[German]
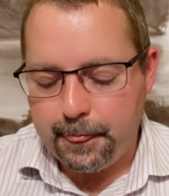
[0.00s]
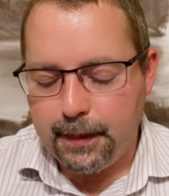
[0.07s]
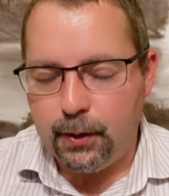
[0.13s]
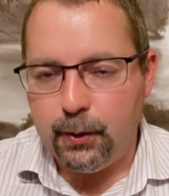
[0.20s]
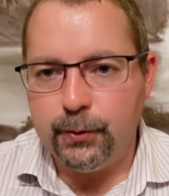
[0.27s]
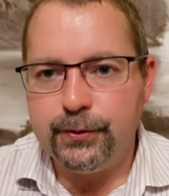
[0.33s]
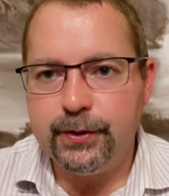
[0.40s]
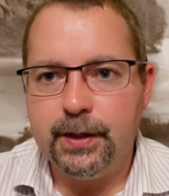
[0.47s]

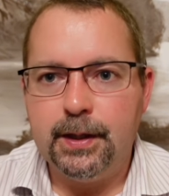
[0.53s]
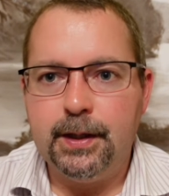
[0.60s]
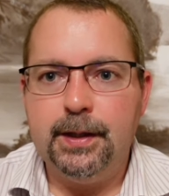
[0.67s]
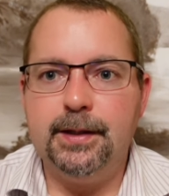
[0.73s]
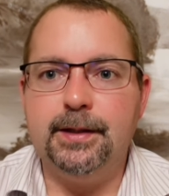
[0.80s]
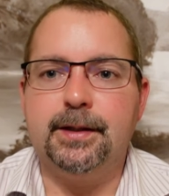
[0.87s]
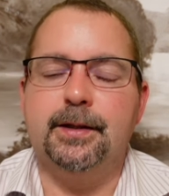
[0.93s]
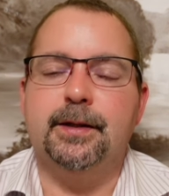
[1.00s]
Und
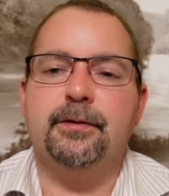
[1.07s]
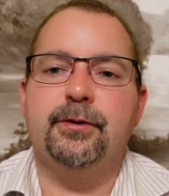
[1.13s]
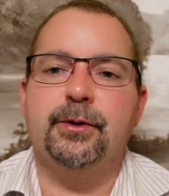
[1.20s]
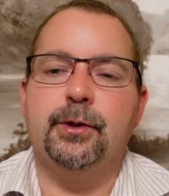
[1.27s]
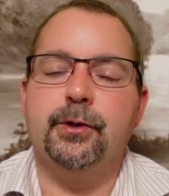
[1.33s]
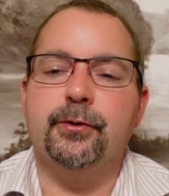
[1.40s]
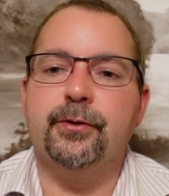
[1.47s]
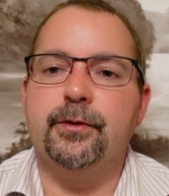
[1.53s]
ich gehe davon
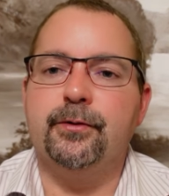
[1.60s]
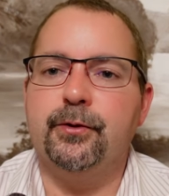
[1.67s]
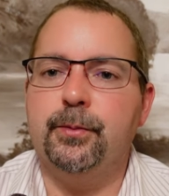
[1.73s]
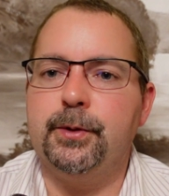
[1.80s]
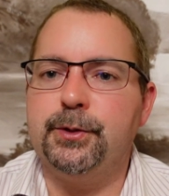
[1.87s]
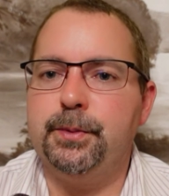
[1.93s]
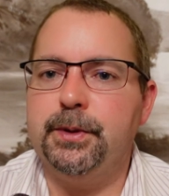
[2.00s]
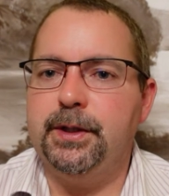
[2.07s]
aus, dass zum
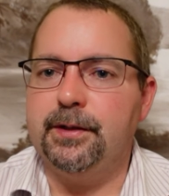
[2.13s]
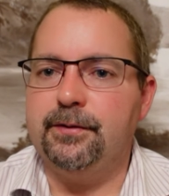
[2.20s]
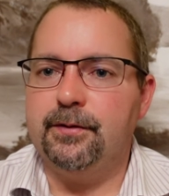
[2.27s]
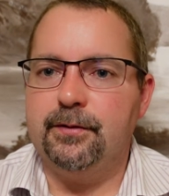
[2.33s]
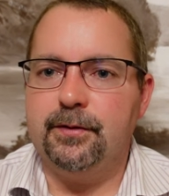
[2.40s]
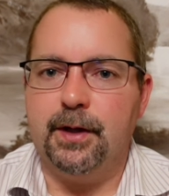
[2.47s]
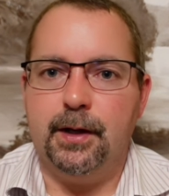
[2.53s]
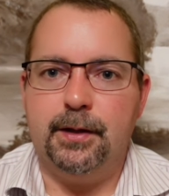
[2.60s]
Beispiel
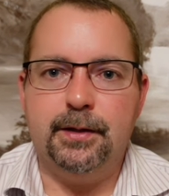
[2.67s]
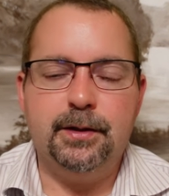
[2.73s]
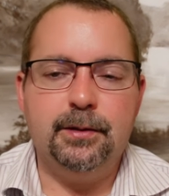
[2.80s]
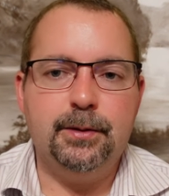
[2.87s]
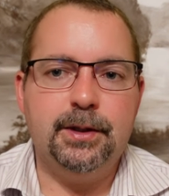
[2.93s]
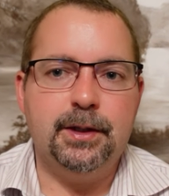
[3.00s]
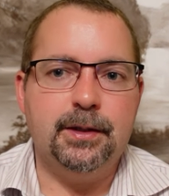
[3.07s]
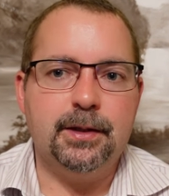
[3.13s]
nächstes Jahr eine
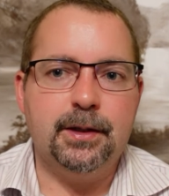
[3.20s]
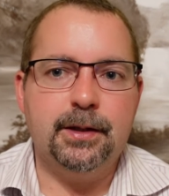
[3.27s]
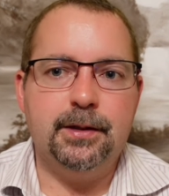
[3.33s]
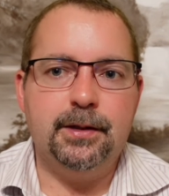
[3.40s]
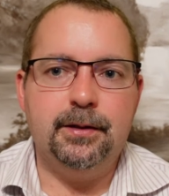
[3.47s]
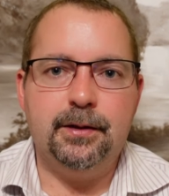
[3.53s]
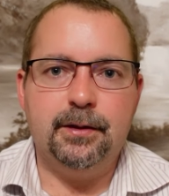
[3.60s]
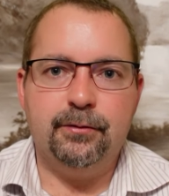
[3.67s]

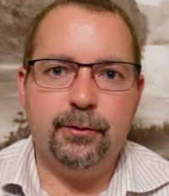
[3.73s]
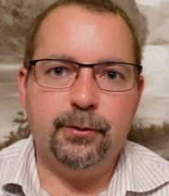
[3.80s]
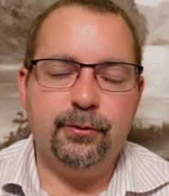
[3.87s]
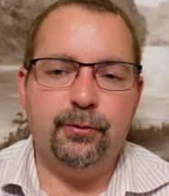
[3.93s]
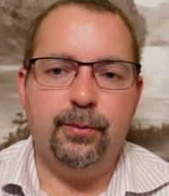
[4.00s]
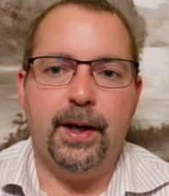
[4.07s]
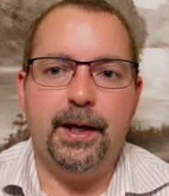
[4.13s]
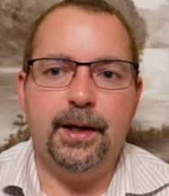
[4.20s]
Dividendenrendite von
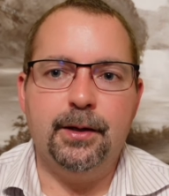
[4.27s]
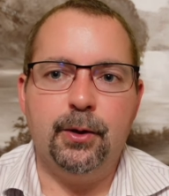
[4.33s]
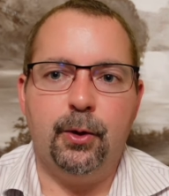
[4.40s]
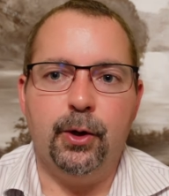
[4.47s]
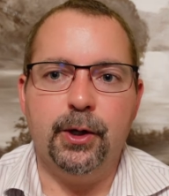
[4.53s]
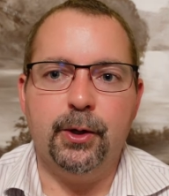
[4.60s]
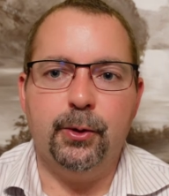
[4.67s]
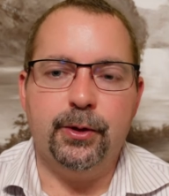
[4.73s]
2
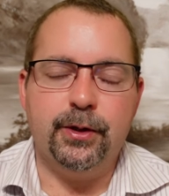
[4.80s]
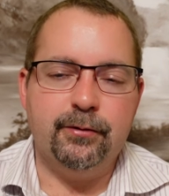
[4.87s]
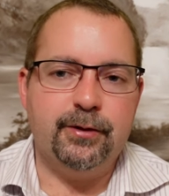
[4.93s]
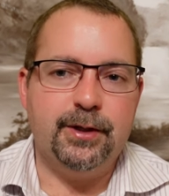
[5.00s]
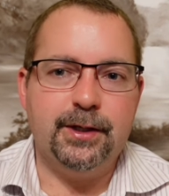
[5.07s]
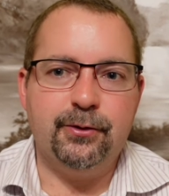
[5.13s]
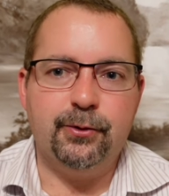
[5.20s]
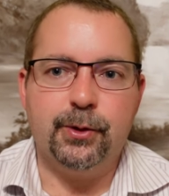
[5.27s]
Euro oder
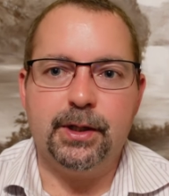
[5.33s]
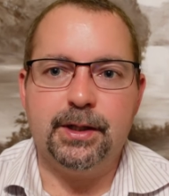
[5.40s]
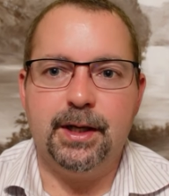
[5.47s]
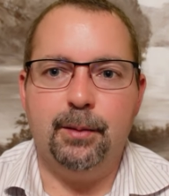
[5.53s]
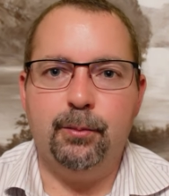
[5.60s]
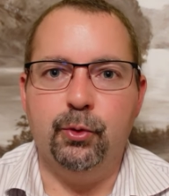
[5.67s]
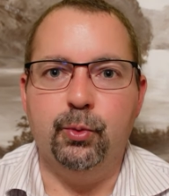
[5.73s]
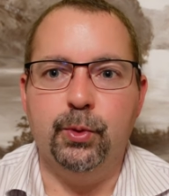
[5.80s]
vielleicht sogar
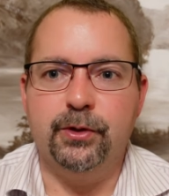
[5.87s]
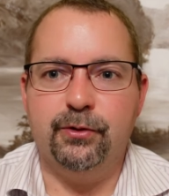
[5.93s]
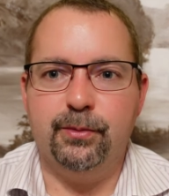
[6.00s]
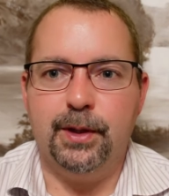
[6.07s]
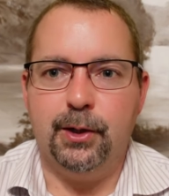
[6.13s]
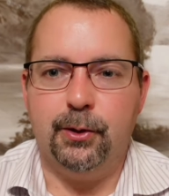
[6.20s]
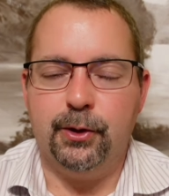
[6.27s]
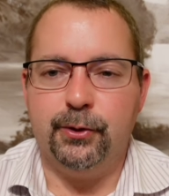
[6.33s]
knapp über
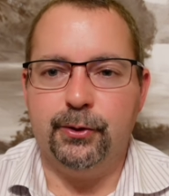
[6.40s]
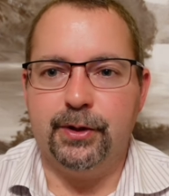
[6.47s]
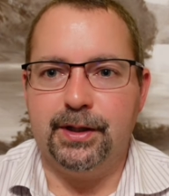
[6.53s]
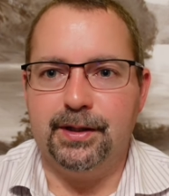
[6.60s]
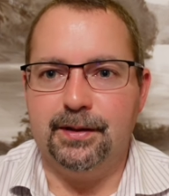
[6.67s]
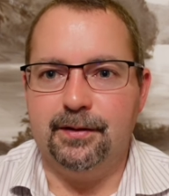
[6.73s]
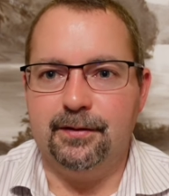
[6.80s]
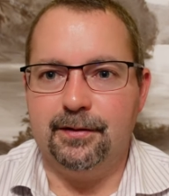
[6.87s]
2 Euro
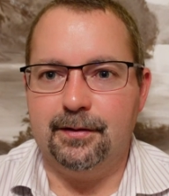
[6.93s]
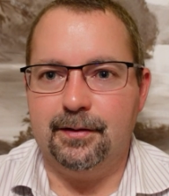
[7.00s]
drin ist.